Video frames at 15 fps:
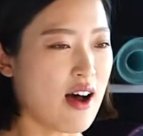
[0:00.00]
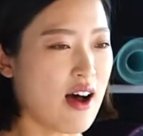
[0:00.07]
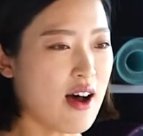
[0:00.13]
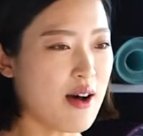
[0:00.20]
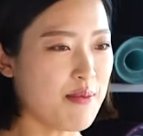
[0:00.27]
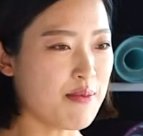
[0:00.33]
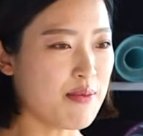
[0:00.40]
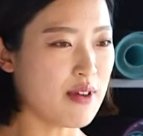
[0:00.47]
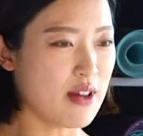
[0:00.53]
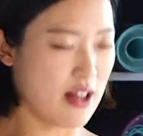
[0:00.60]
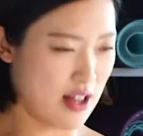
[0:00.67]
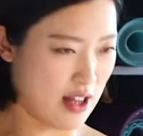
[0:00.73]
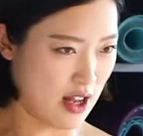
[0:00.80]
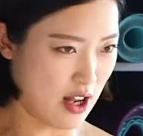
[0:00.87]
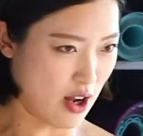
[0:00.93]
업,
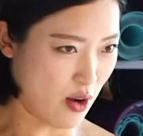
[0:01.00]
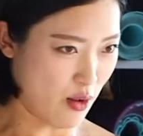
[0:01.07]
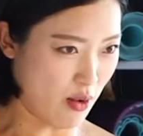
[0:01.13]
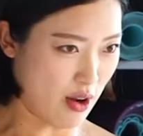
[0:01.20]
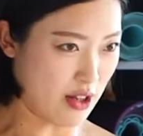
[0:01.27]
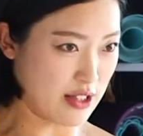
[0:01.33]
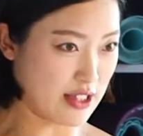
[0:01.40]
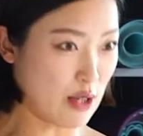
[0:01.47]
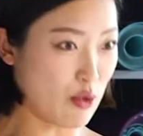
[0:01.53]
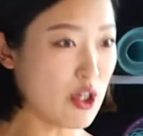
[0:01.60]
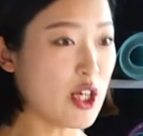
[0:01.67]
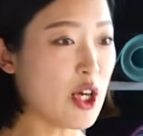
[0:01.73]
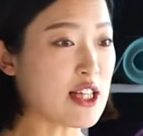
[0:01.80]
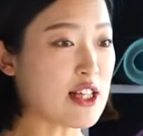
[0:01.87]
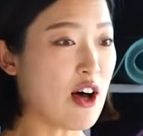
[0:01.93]
원. 이제
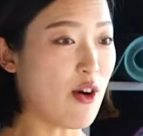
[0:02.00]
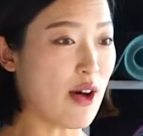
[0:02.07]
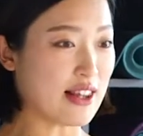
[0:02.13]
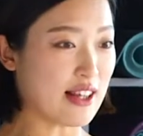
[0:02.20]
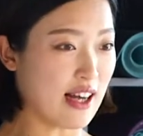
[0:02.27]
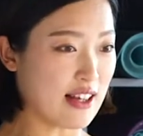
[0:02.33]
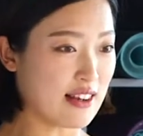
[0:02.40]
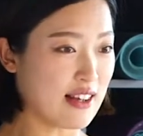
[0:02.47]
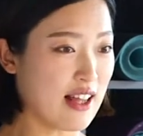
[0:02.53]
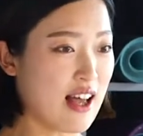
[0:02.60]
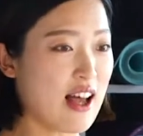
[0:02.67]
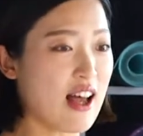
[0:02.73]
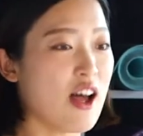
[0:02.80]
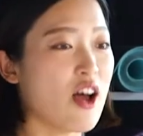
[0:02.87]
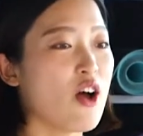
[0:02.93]
위에서 왔다
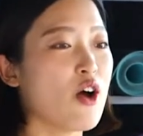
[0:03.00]
갔다.